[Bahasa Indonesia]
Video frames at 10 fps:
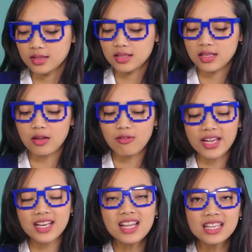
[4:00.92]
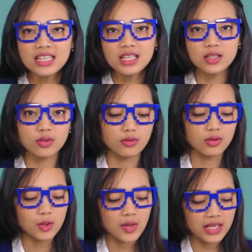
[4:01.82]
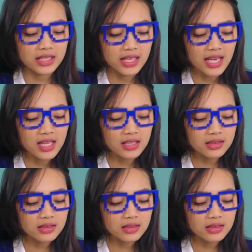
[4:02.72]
kita keluarin lagi tuh keluarinnya